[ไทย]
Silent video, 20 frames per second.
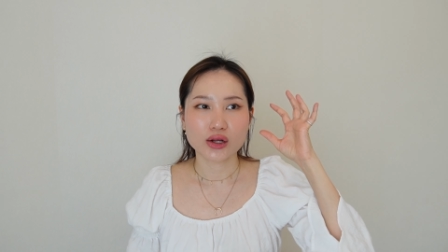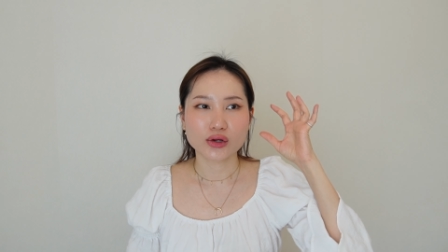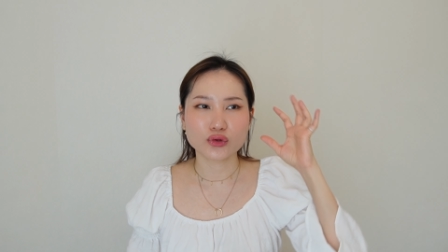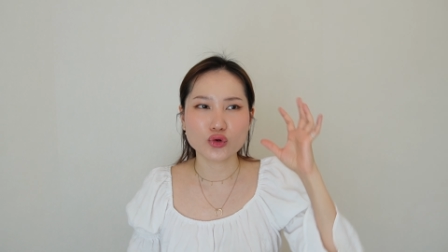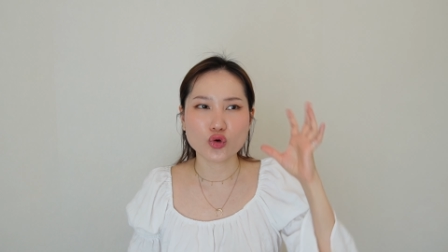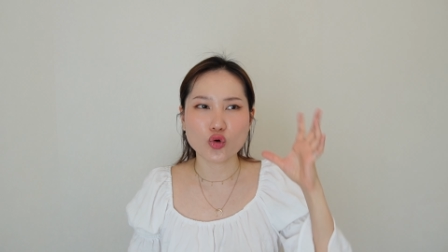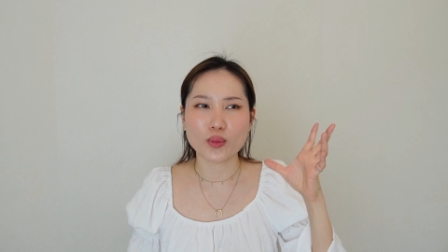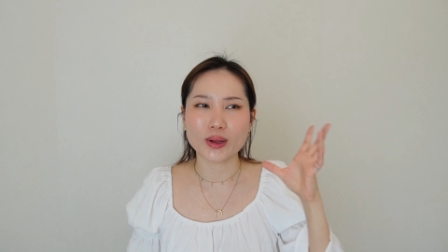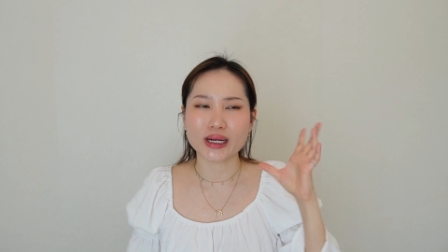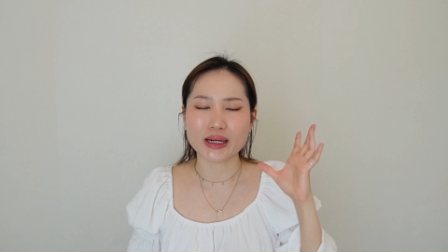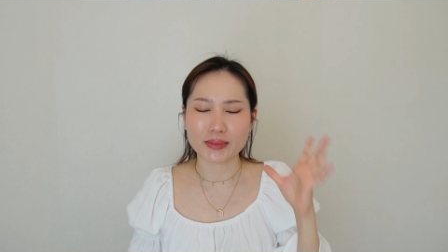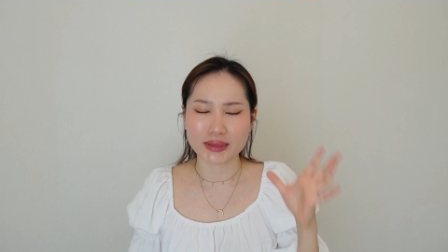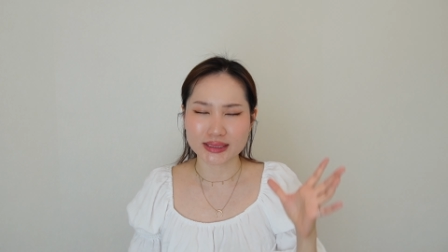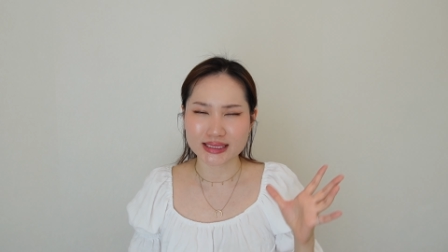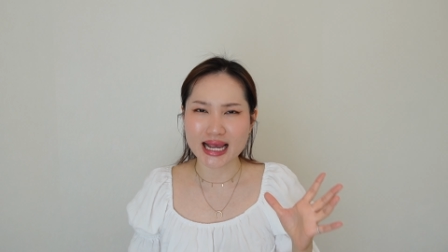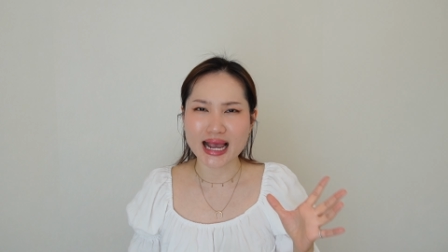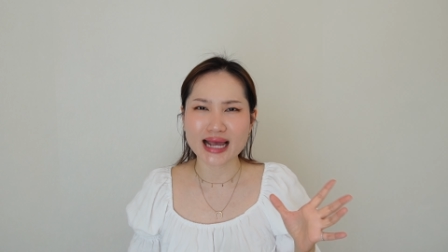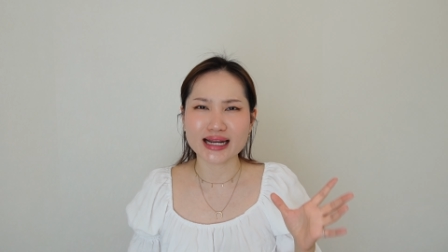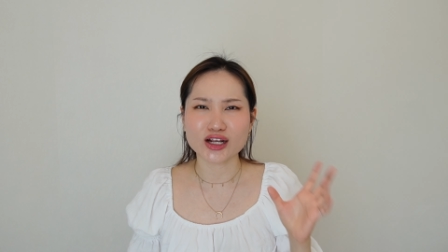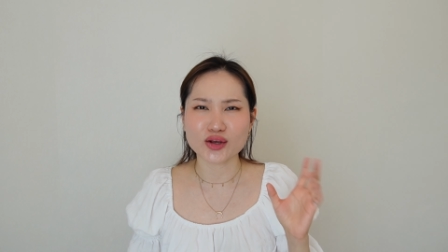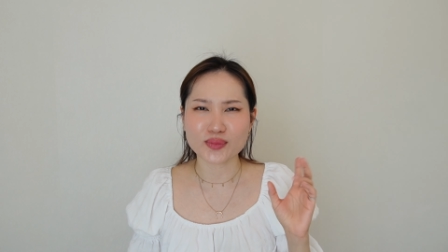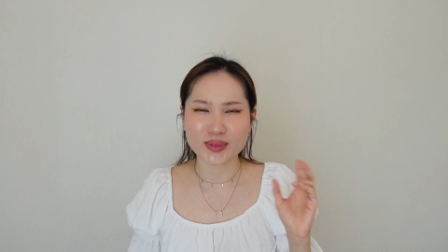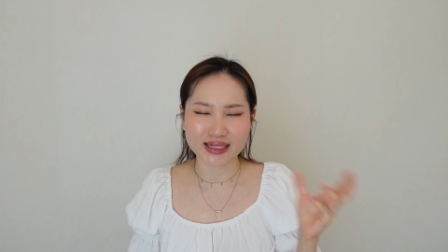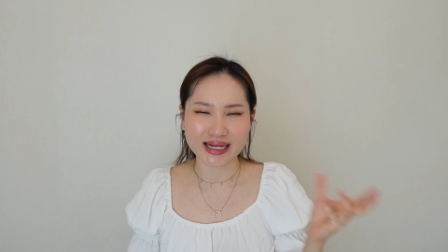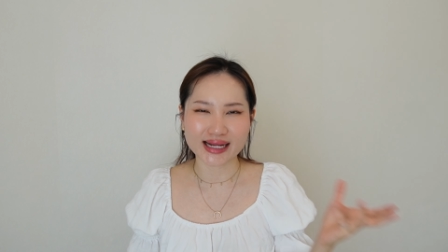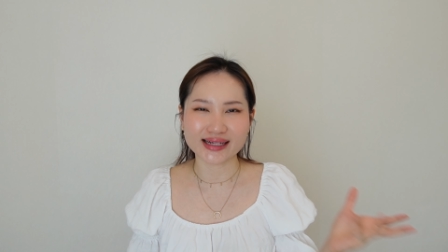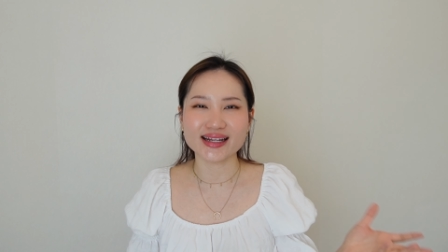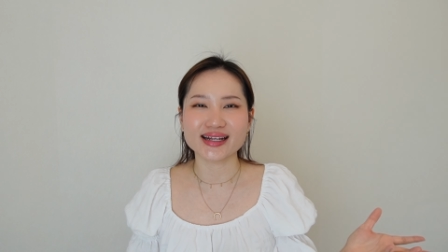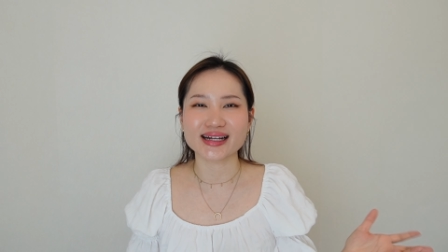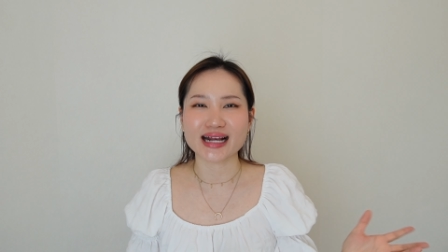ดูเป็นธรรมชาตินี่ก็เป็นเท
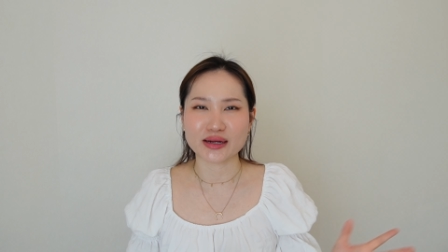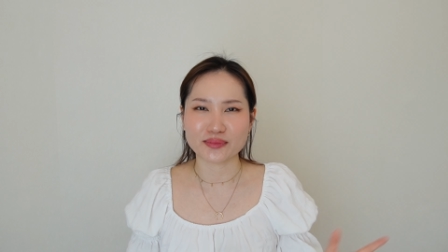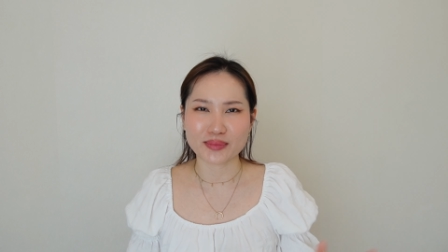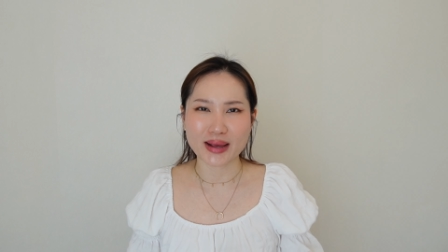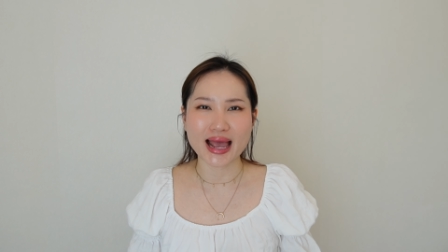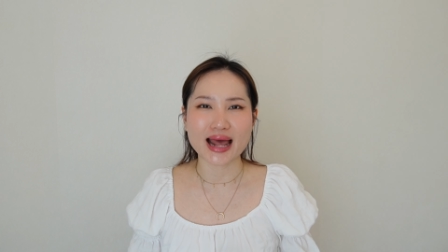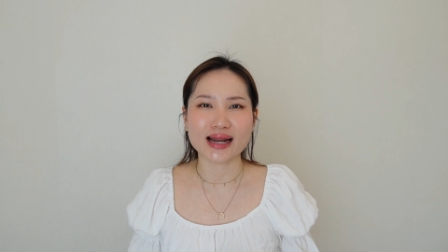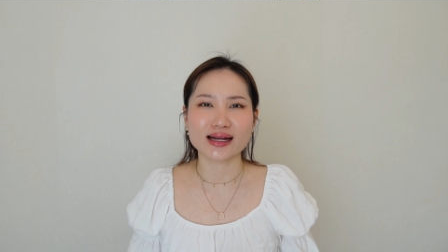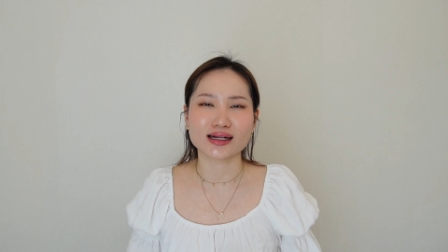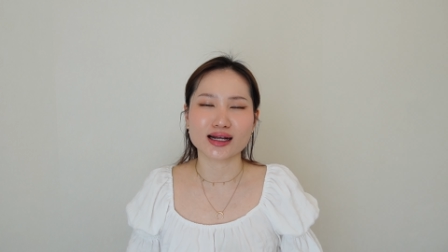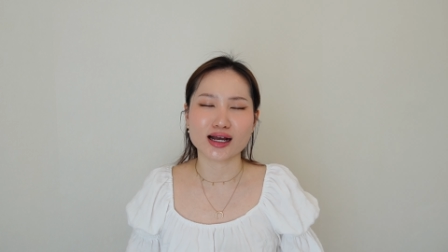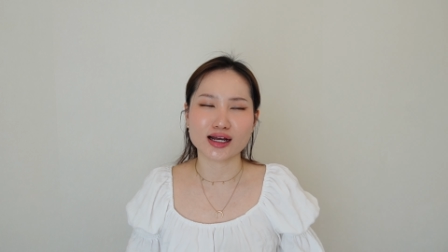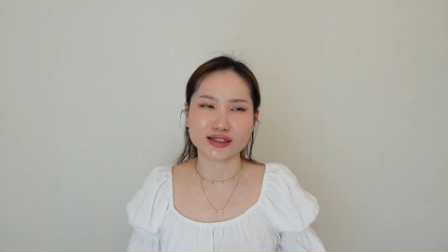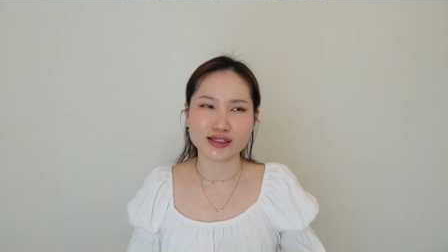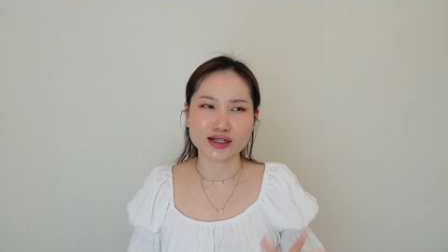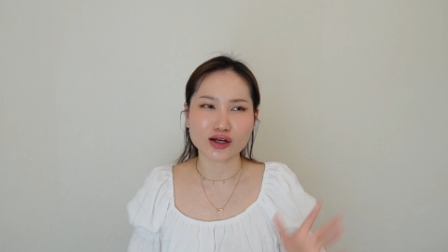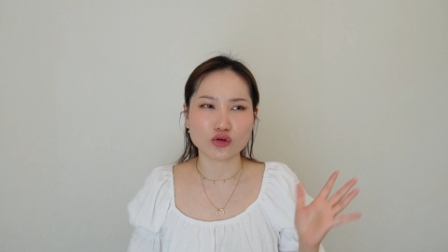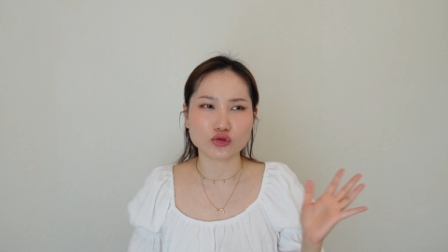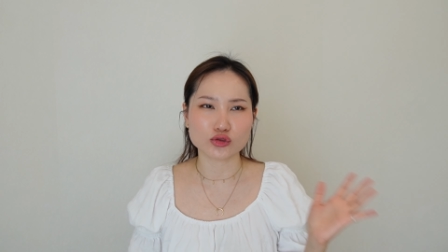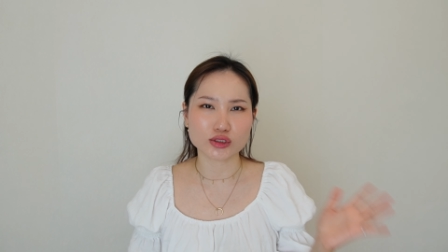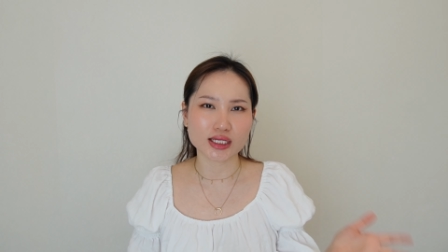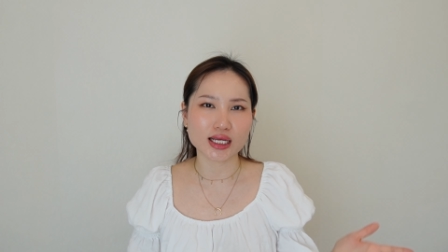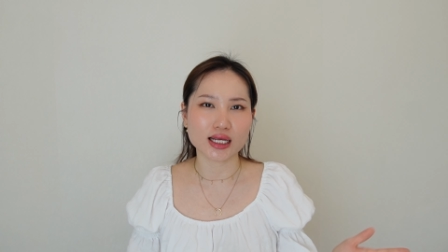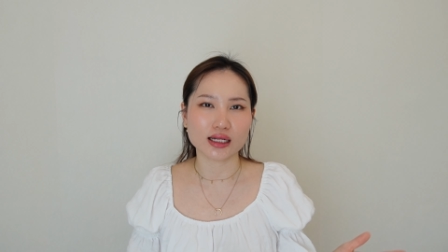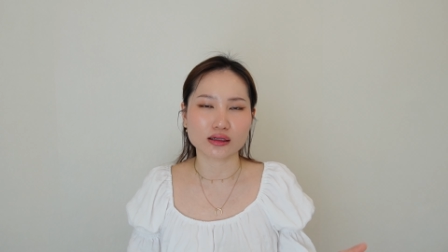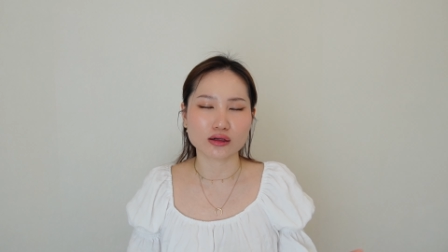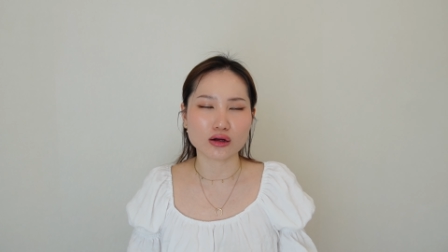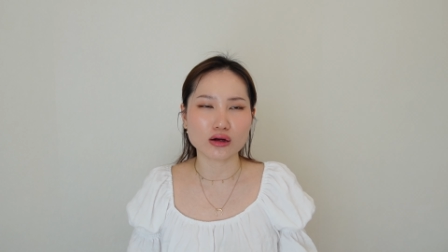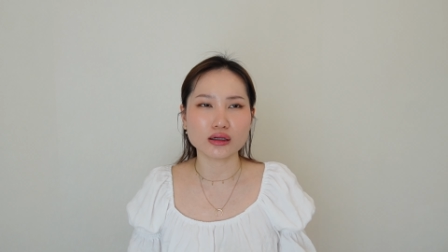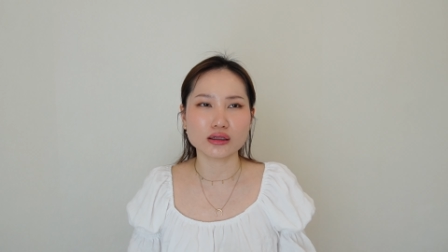คนิคการแพทย์นะคะที่เขาฉีด
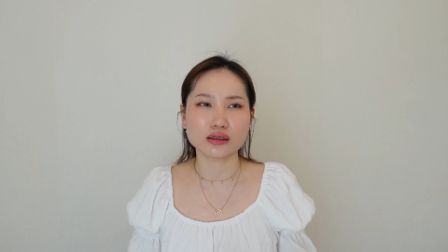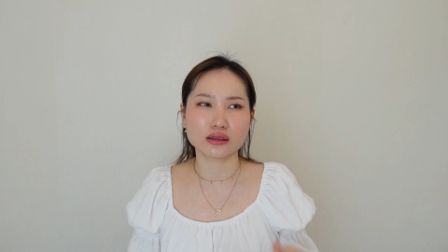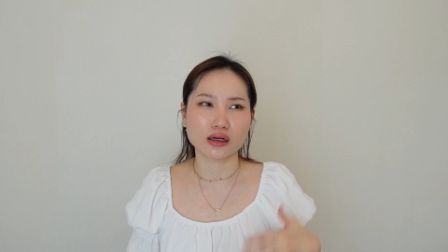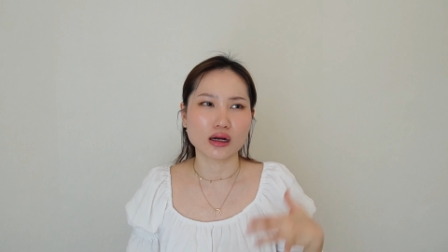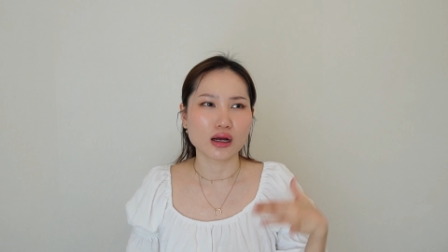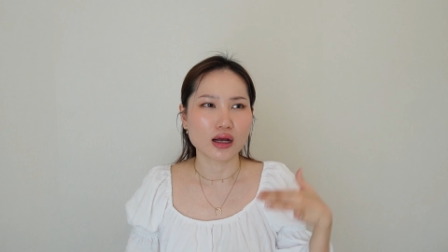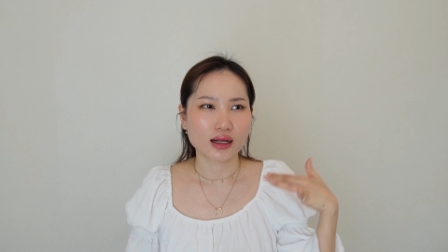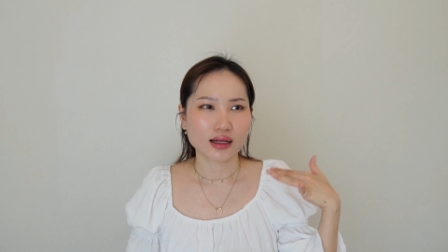ก็เออ